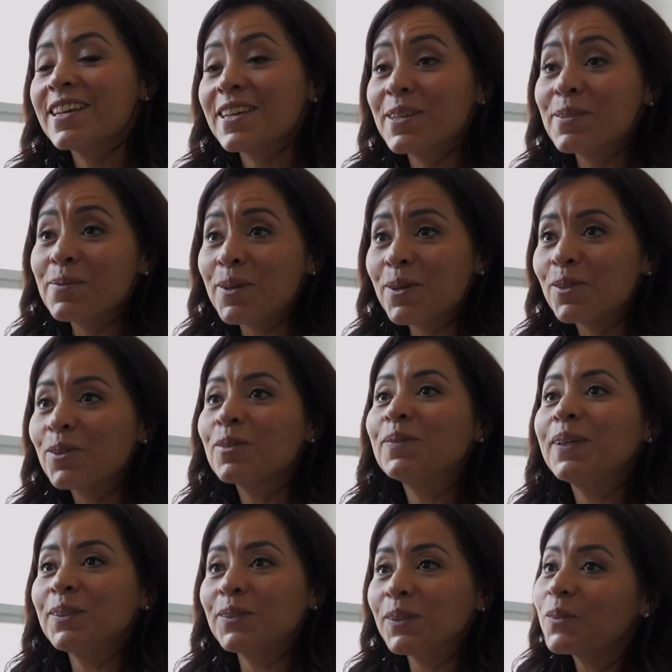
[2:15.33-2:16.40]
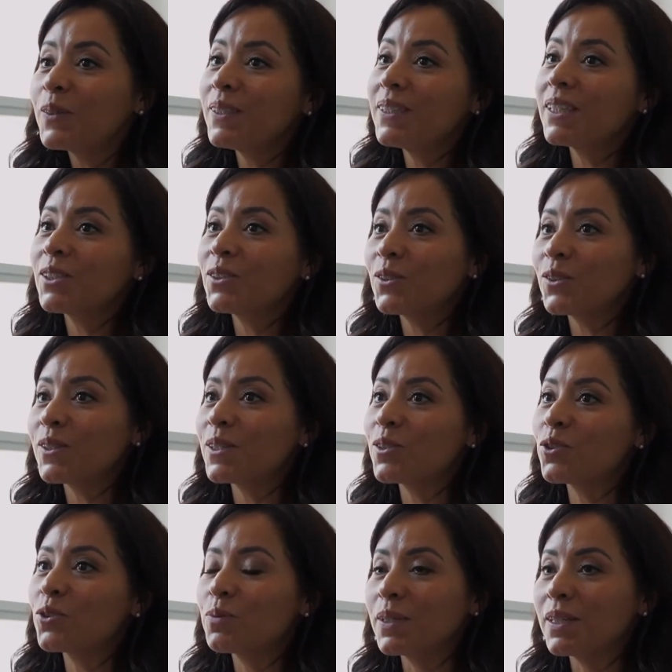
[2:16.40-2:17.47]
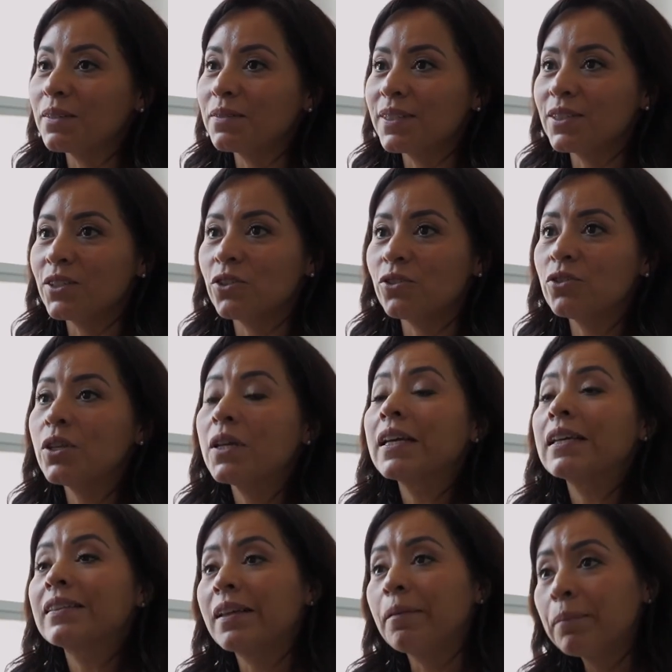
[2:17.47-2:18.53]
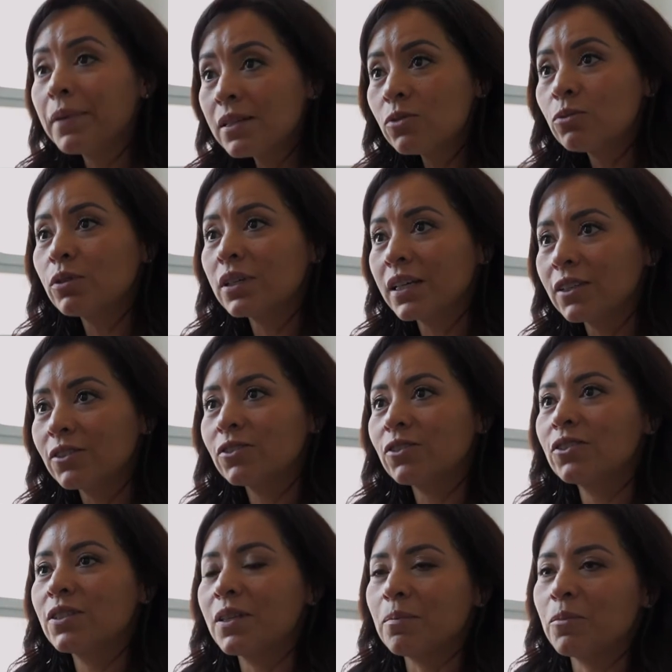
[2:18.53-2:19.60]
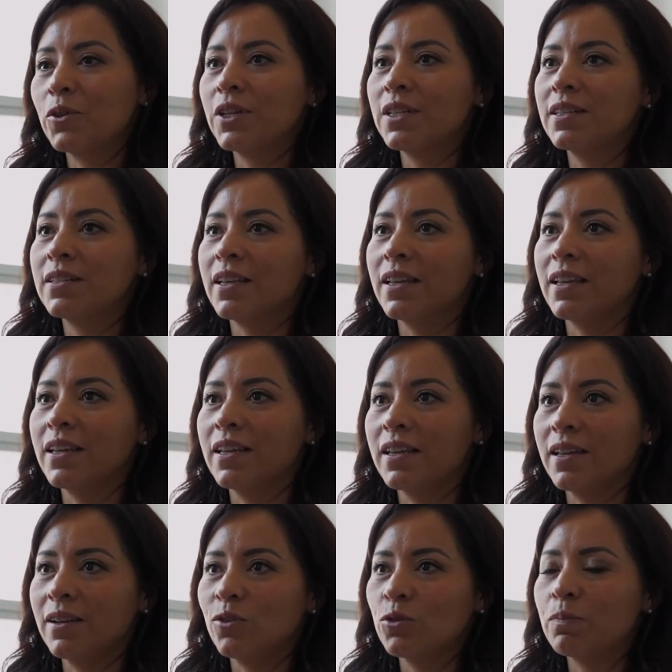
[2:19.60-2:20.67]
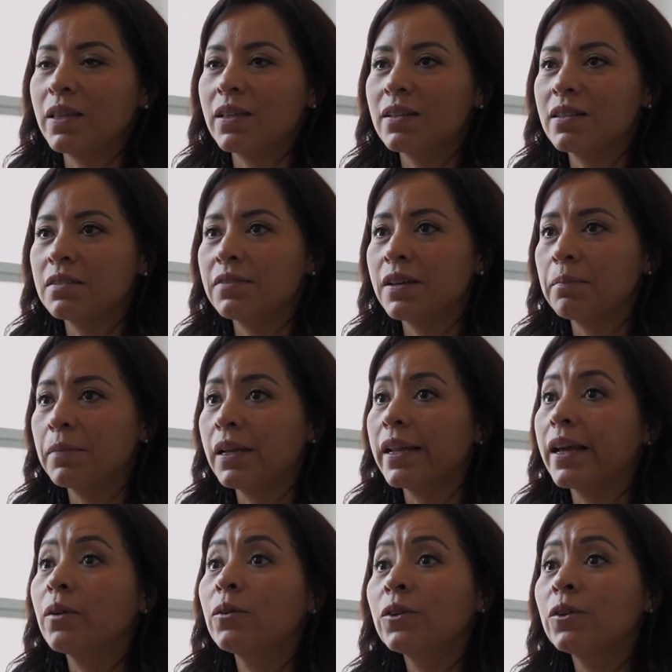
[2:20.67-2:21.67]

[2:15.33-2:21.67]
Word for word: Y bueno, tomando en cuenta todos estos beneficios, también surgen otros temores eh, en los padres de familia.